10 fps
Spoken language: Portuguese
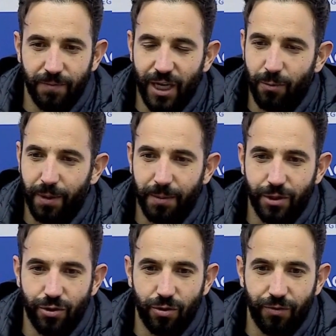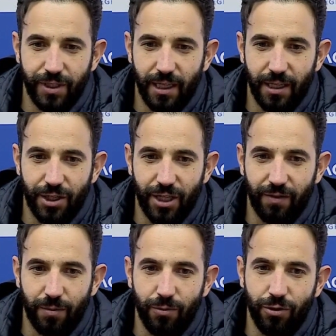Já no primeiro jogo, o Vizela
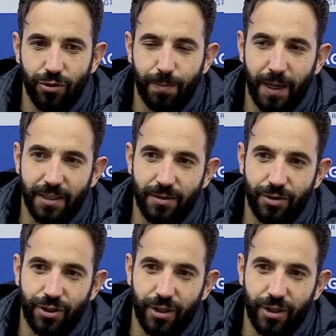deixava muito espaço